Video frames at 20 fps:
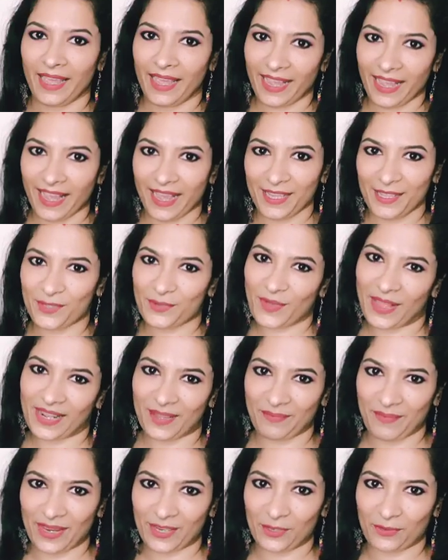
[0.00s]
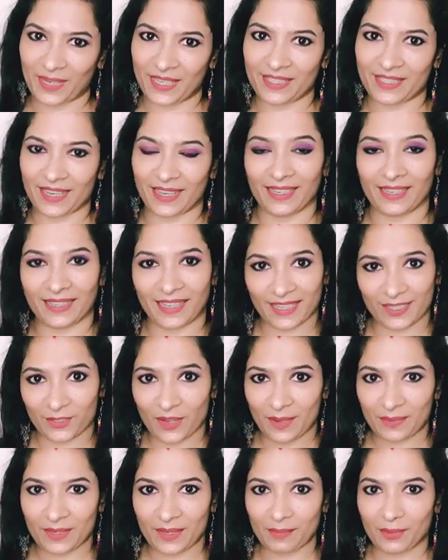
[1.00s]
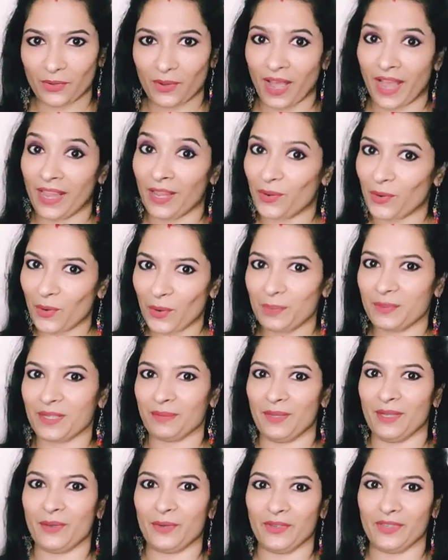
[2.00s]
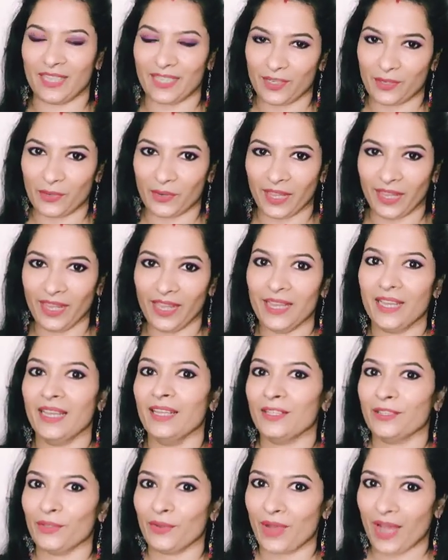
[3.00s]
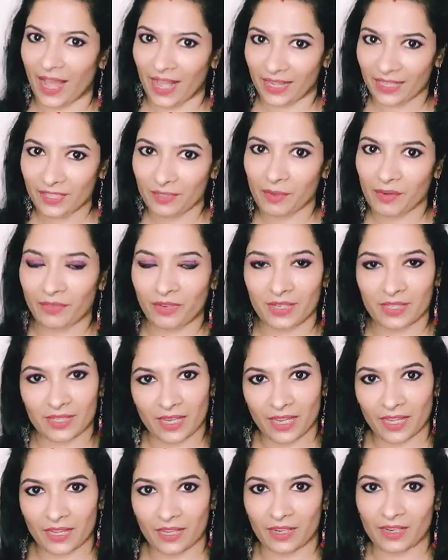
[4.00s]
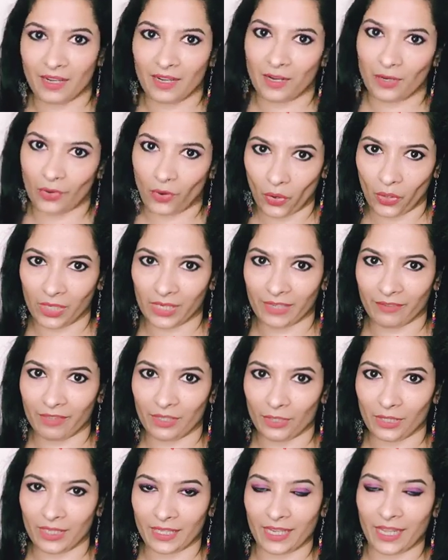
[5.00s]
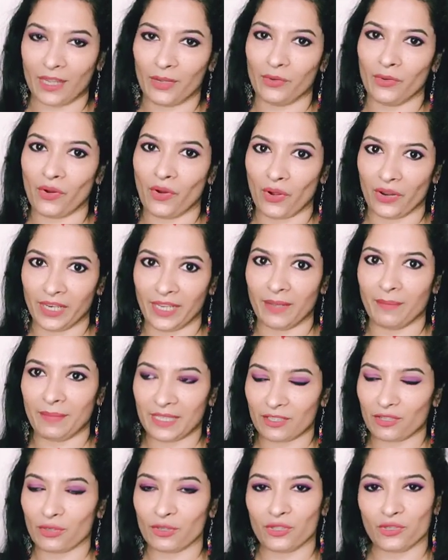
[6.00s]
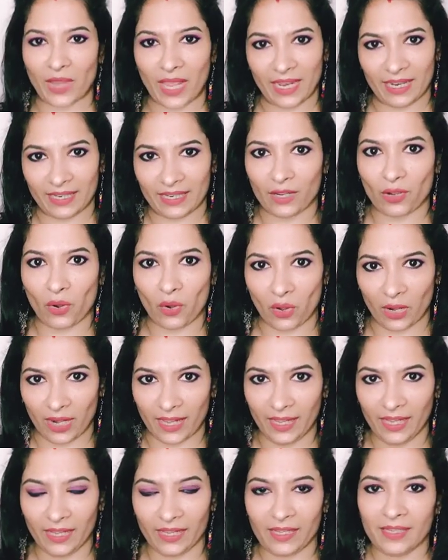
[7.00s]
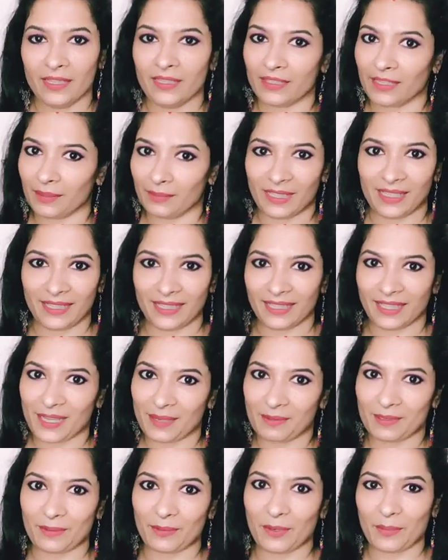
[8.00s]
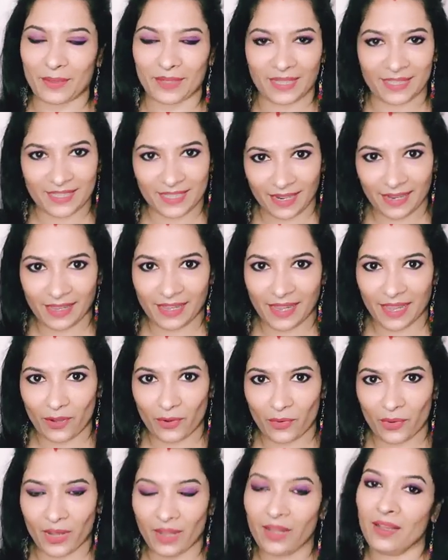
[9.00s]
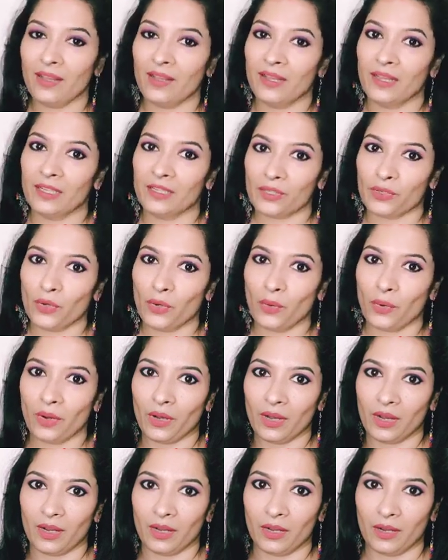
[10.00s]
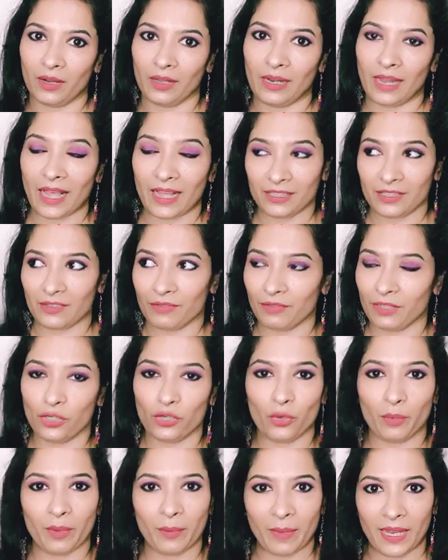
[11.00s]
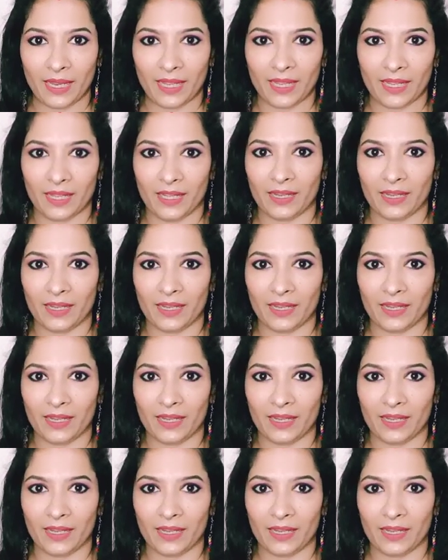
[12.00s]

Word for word: है गाइस वेलकम बैक टू माय चैनल कैसे हो आप सब लोग आई होप सभी कोई ठीक होंगे तो आज मैं फिर से एक हॉल के वीडियो लेके आई हूँ और ये मीसो ज्वेलरी हॉल है थंबनेल देखे आप सबको पता चल ही गया होगा सो so, लास्ट uh, वीडियो में मैंने